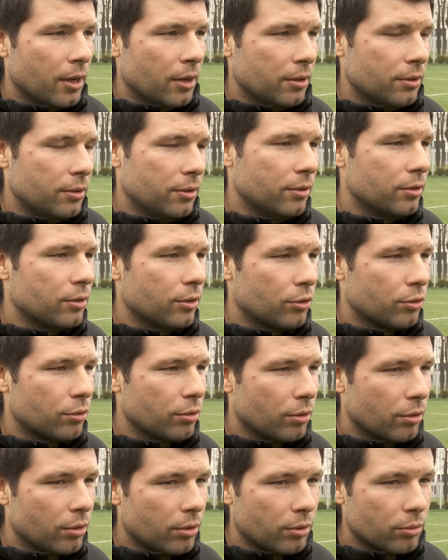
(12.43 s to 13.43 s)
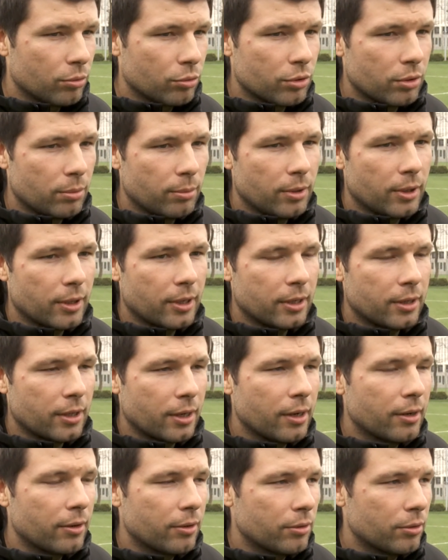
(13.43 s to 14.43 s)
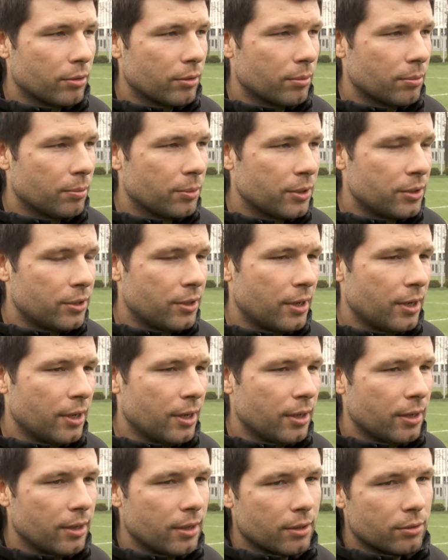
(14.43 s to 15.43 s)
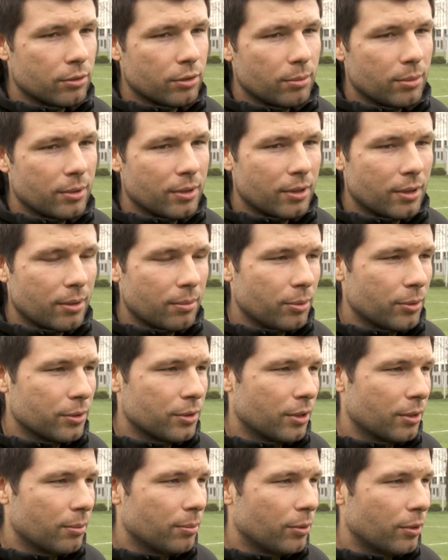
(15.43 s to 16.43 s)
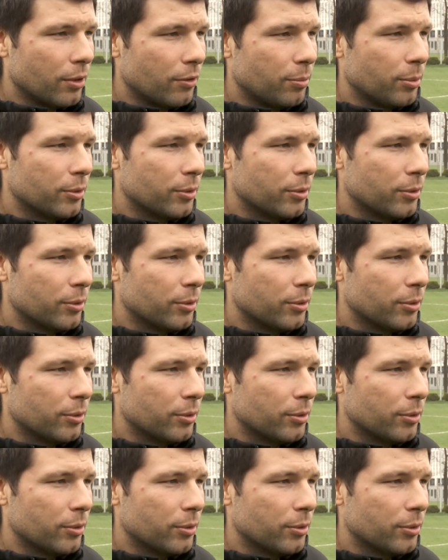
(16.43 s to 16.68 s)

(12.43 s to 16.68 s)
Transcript: Единственное, что нужно было контролировать его быстрее и особенно там после отборов,